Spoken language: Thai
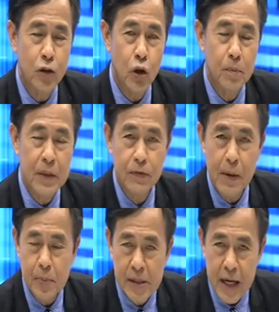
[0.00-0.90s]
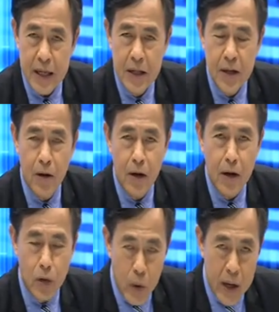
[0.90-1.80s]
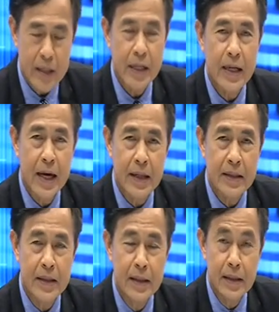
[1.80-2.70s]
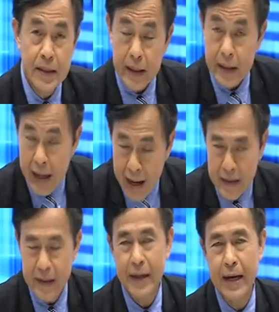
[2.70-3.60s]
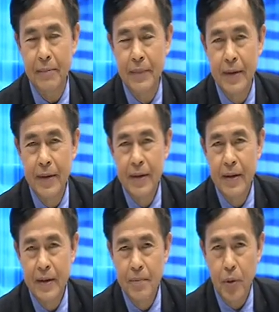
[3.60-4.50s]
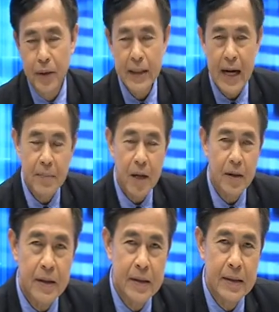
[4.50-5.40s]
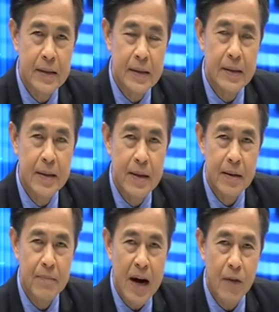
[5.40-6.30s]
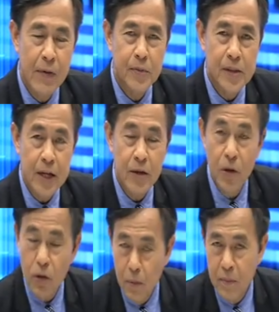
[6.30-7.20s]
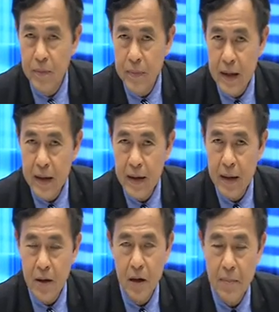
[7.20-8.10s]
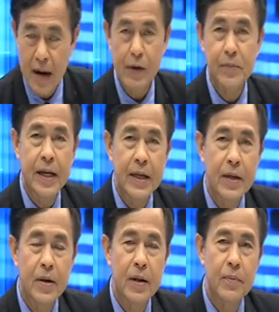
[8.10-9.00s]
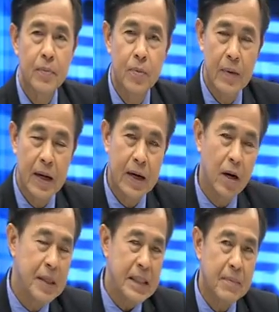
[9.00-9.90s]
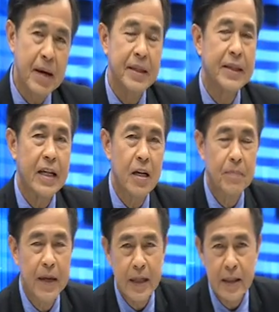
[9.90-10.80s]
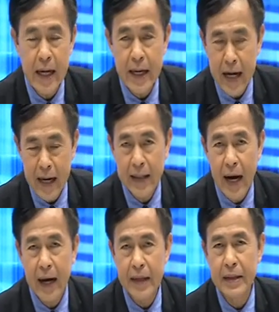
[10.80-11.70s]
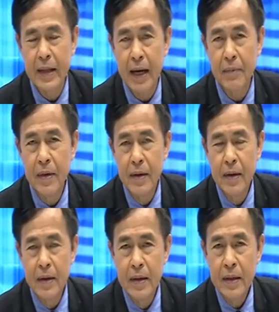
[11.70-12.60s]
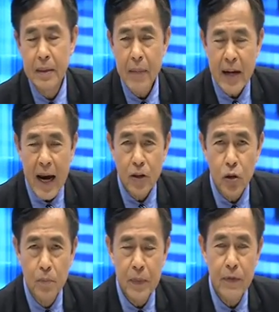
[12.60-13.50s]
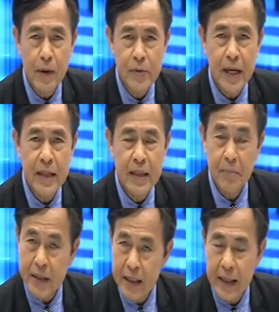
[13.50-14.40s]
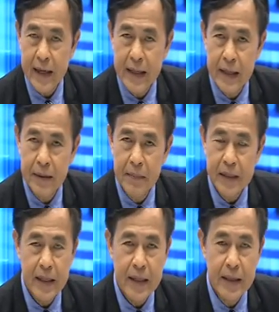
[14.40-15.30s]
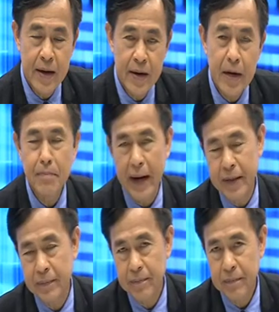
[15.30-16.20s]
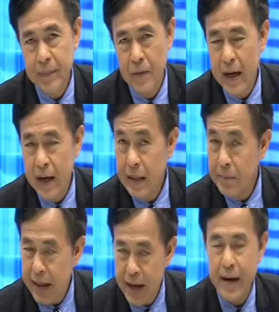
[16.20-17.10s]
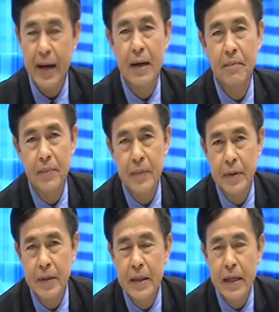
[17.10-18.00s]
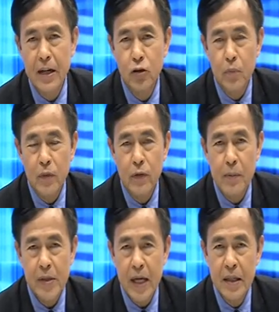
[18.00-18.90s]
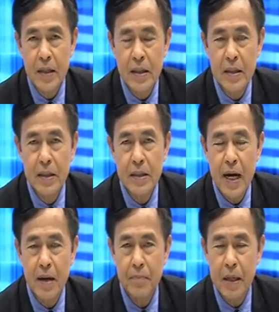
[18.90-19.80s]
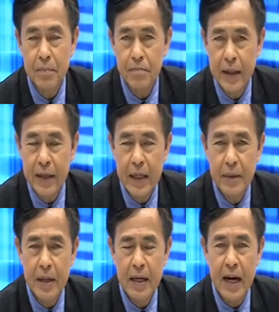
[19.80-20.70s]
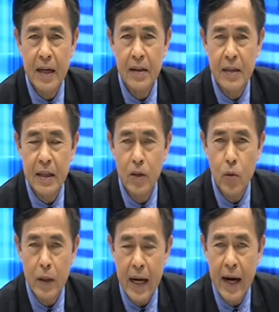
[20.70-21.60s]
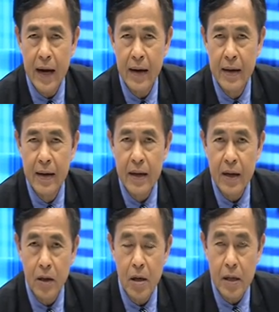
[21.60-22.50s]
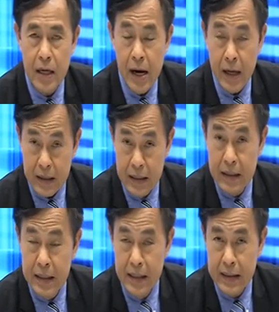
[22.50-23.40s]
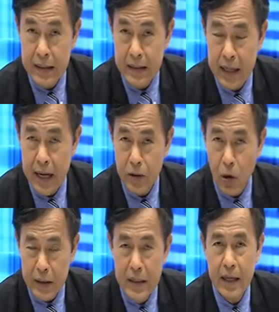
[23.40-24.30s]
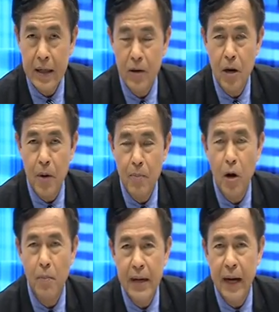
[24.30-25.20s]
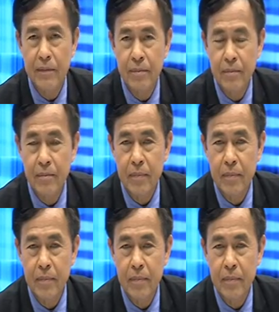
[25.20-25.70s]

การโจมตีเว็บไซต์ของหน่วยราชการถึงเจ็ดแห่งเลยนะครับผลที่ตามาก็คือบางเว็บไซต์ก็ล่มแล้วก็บางเว็บไซต์ก็ไม่สามารถที่จะเข้าไปใช้งานได้นะครับถึงแม้การโจมตีเว็บไซต์ในประเทศไทยไม่ใช่เรื่องใหม่แต่ว่านี่เป็นครั้งแรกครับที่การโจมตีเว็บไซต์เกิดขึ้นอย่างเปิดเผยมีการเตือนล่วงหน้าแล้วก็เกิดขึ้นอย่างต่อเนื่องแล้วก็พร้อมๆกัน